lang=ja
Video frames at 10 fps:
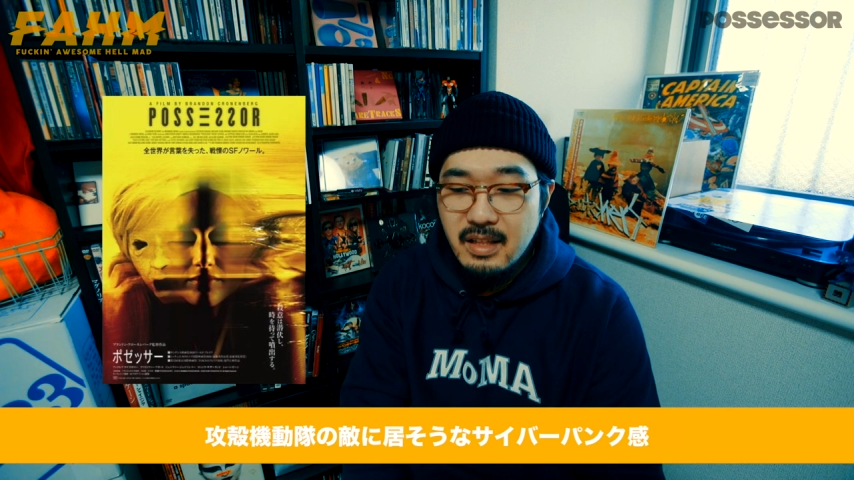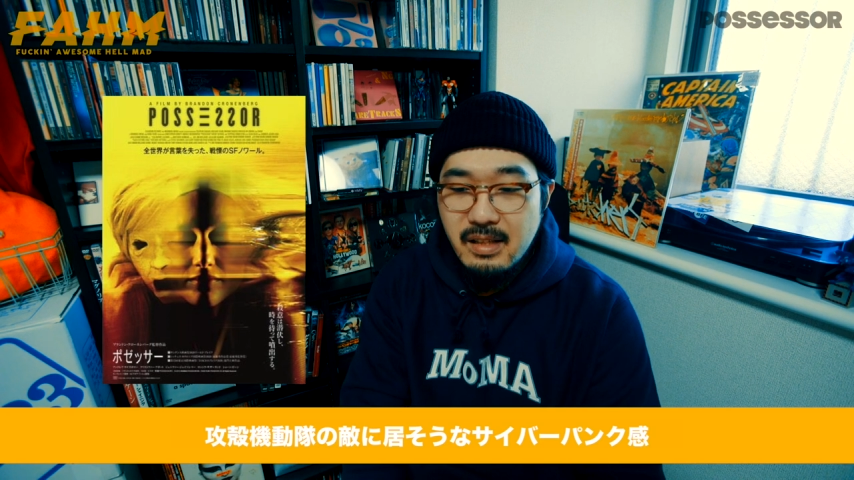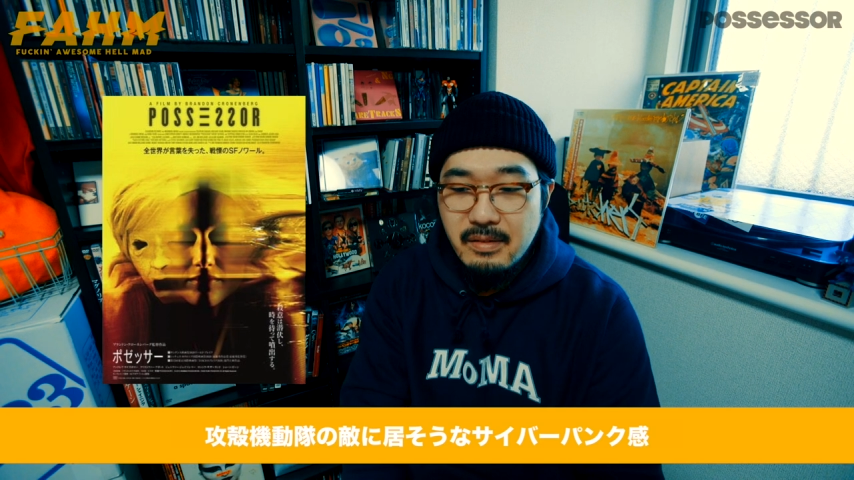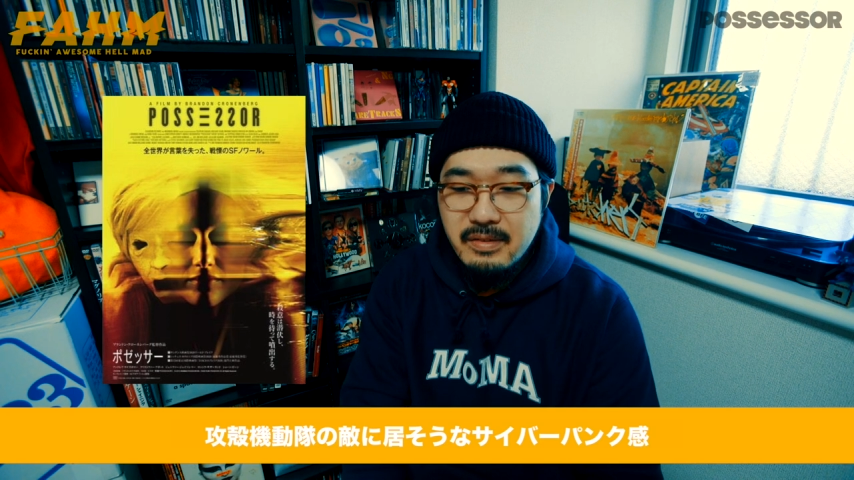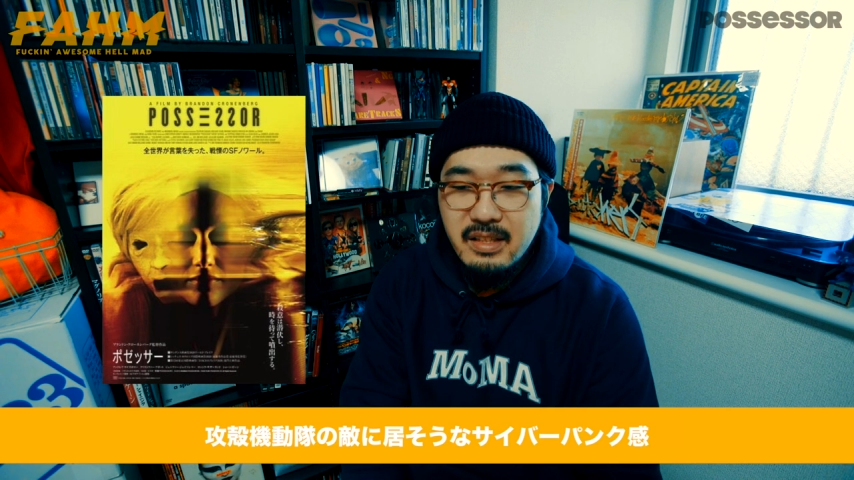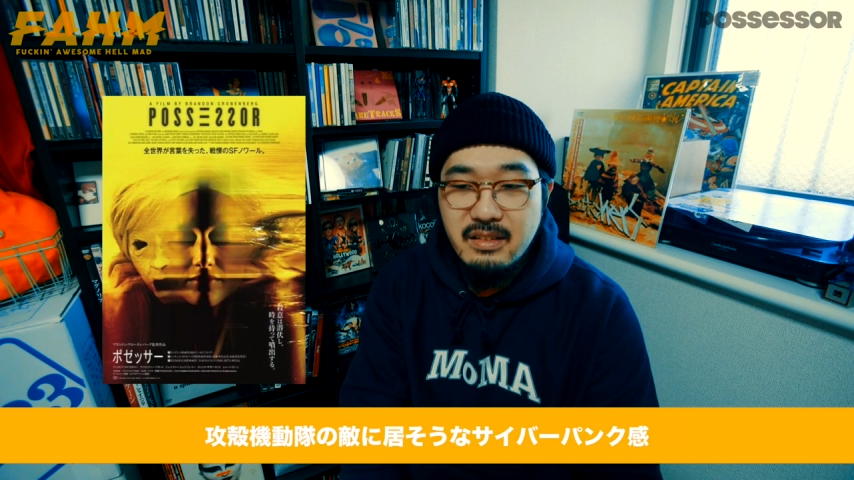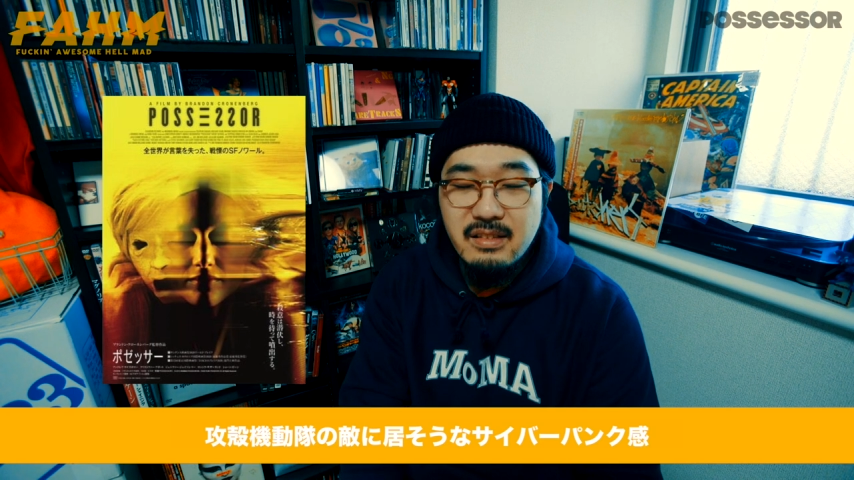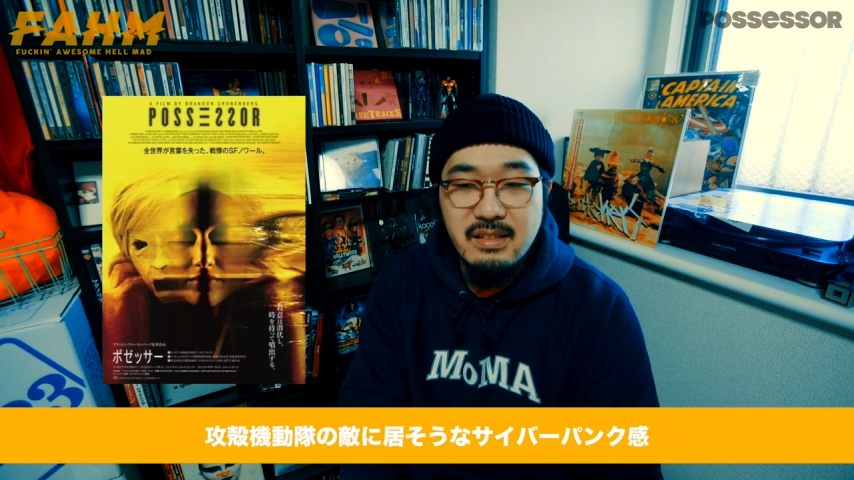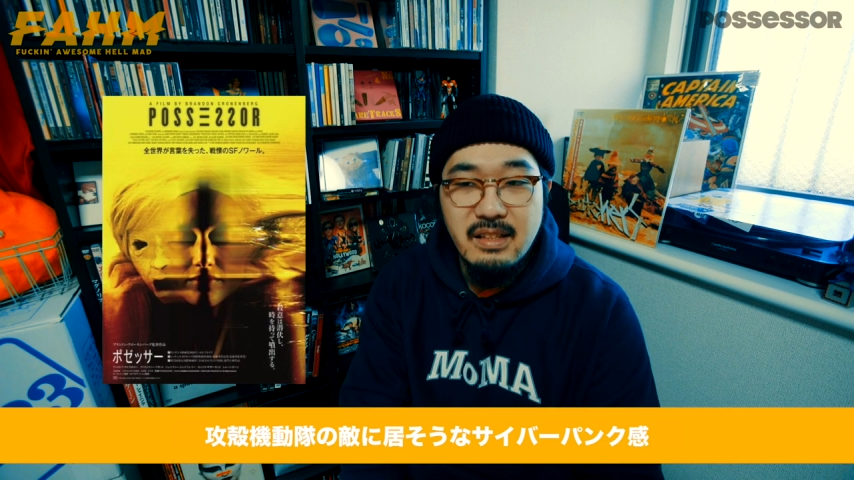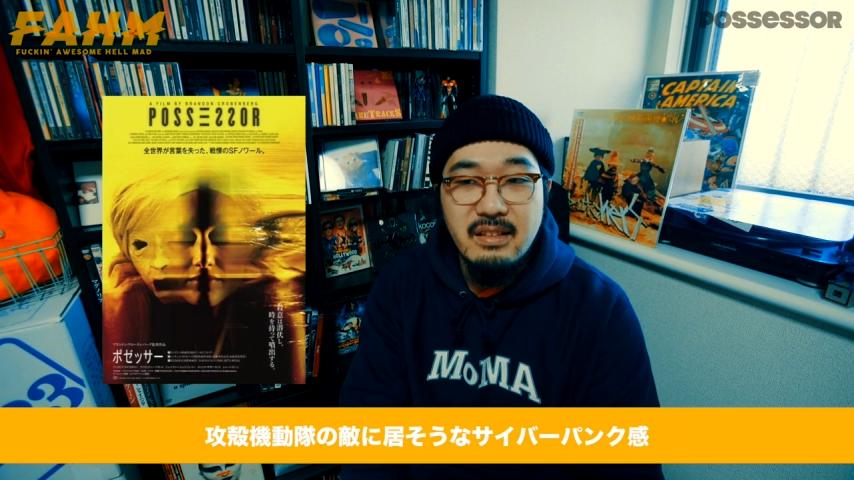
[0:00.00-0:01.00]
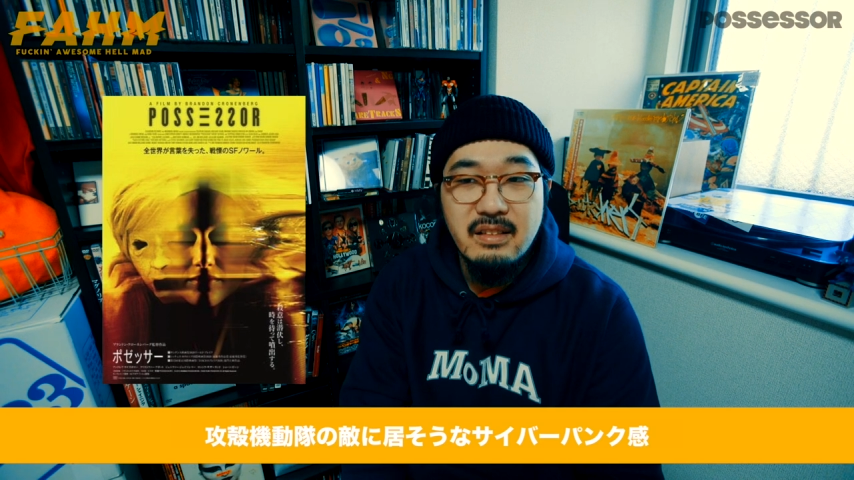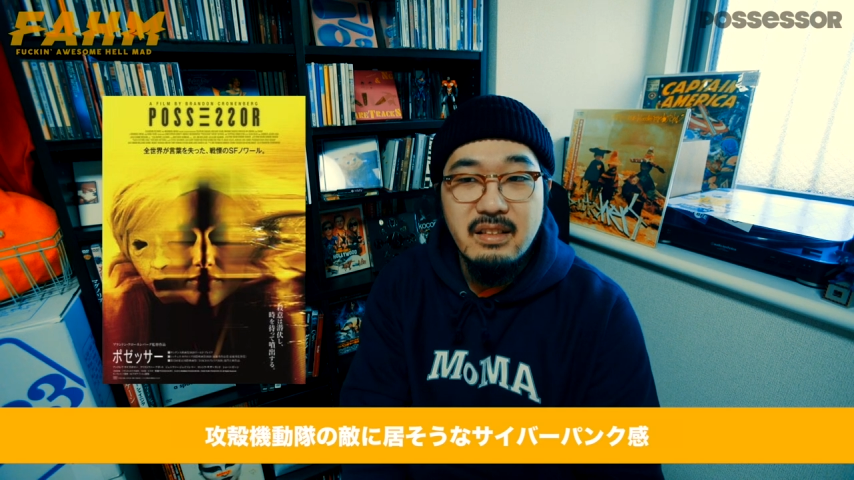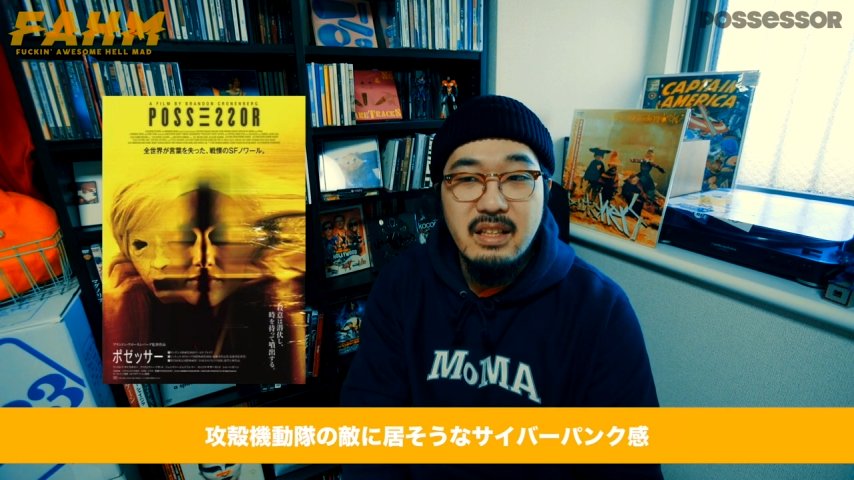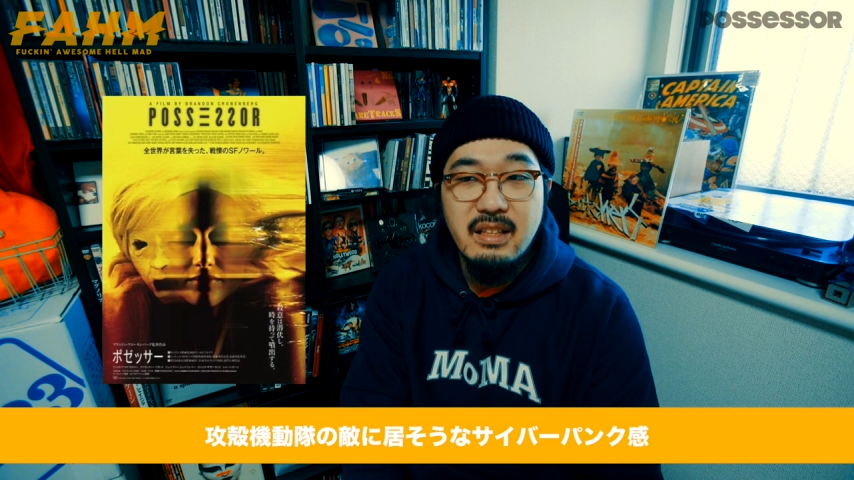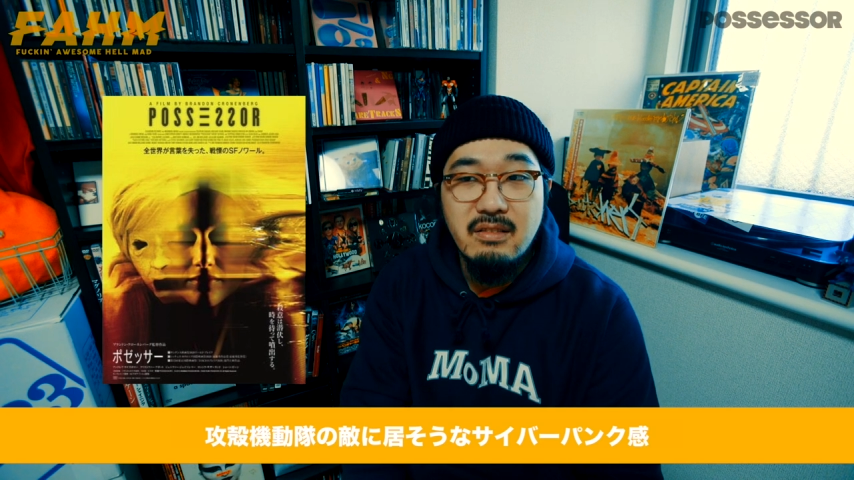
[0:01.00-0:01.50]
エスエフ チックな設
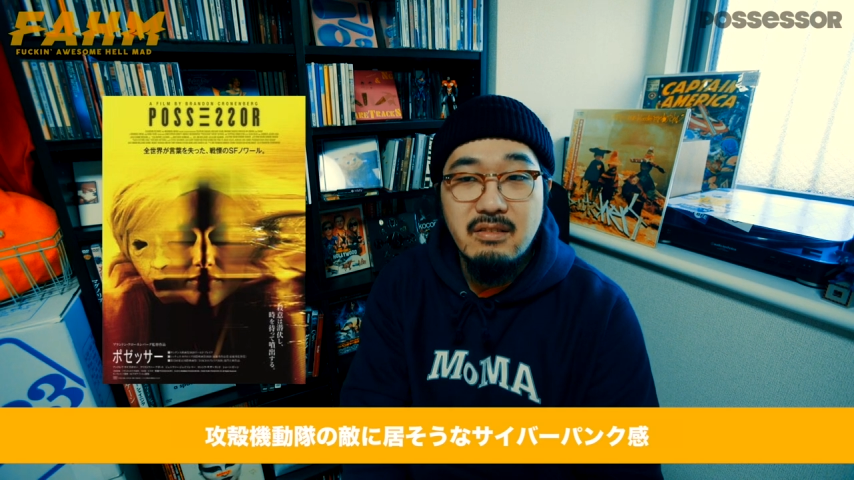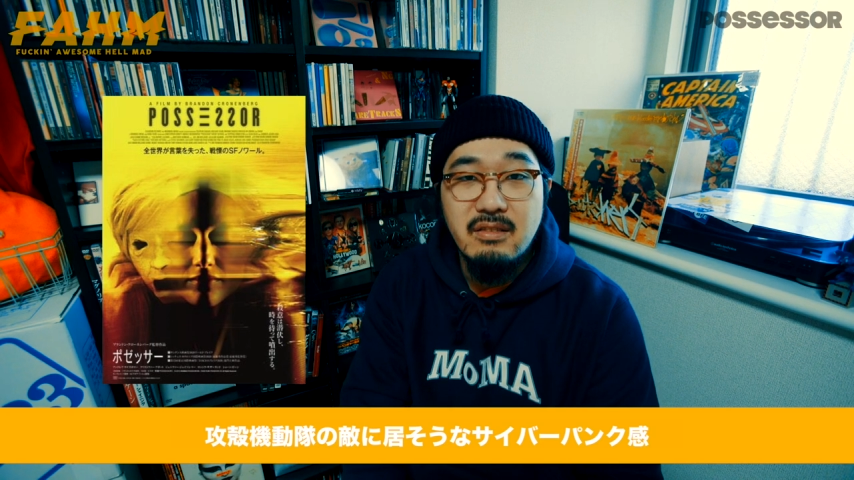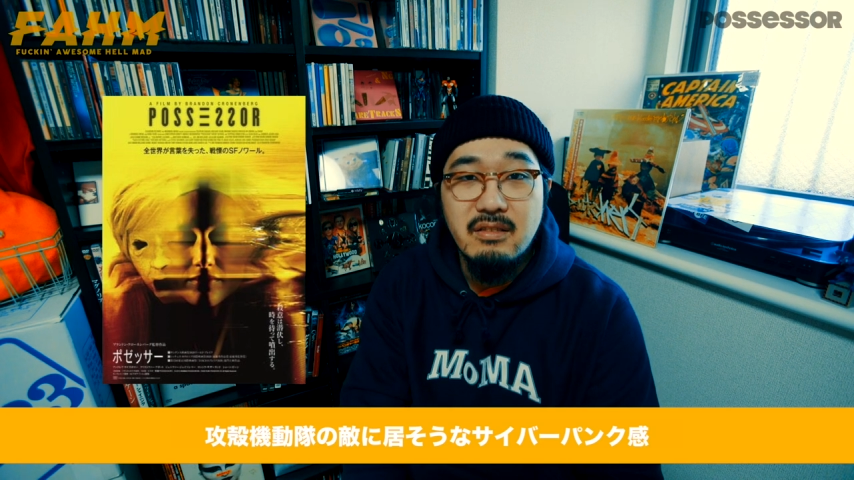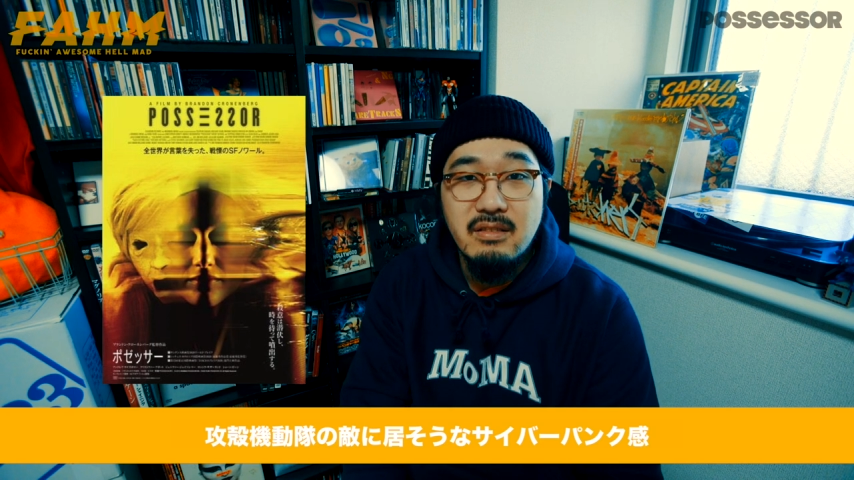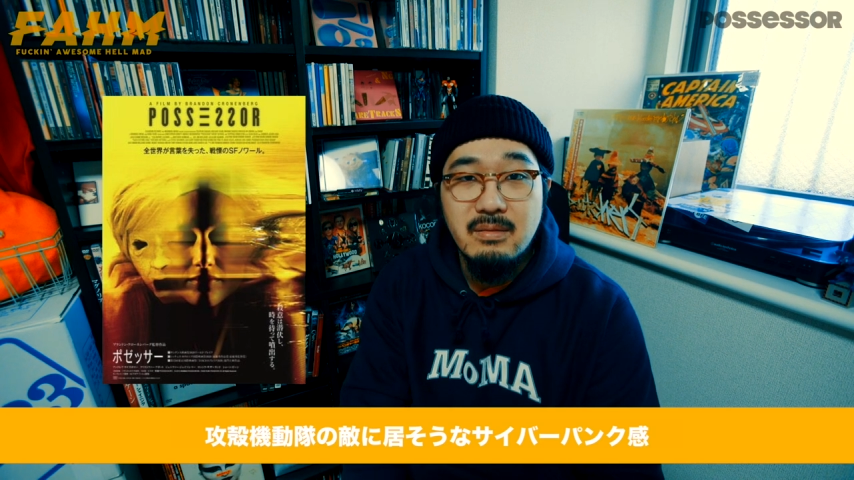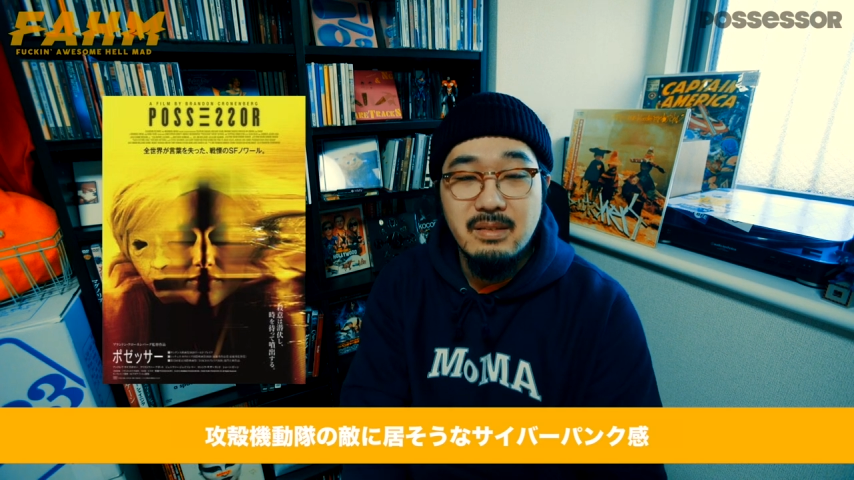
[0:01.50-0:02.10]
定と